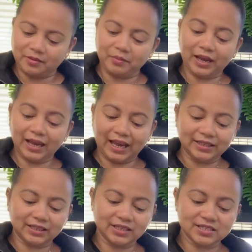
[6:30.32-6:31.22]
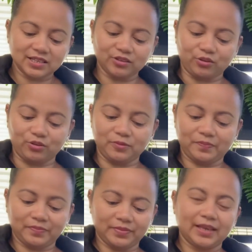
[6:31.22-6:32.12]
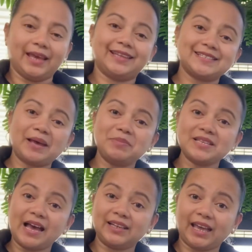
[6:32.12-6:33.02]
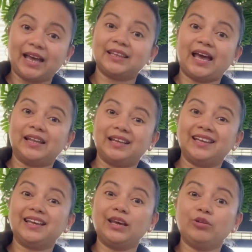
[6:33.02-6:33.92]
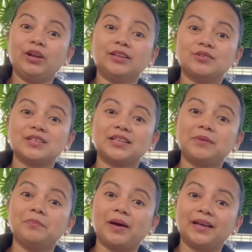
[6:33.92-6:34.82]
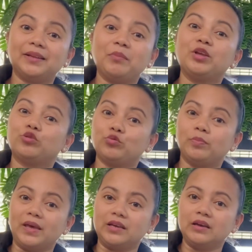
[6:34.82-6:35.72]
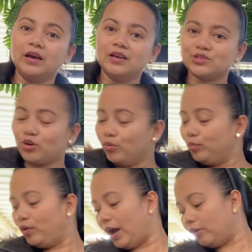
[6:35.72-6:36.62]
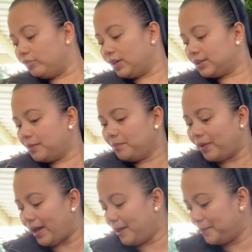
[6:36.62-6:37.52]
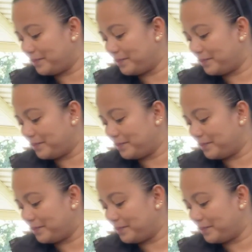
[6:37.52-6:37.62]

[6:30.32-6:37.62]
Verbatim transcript: mga cuttings ito. Nasabi sa akin ni Ate Ana, ilagay ko lang daw sa timba na may tubig. So, kumuha ko ng timba.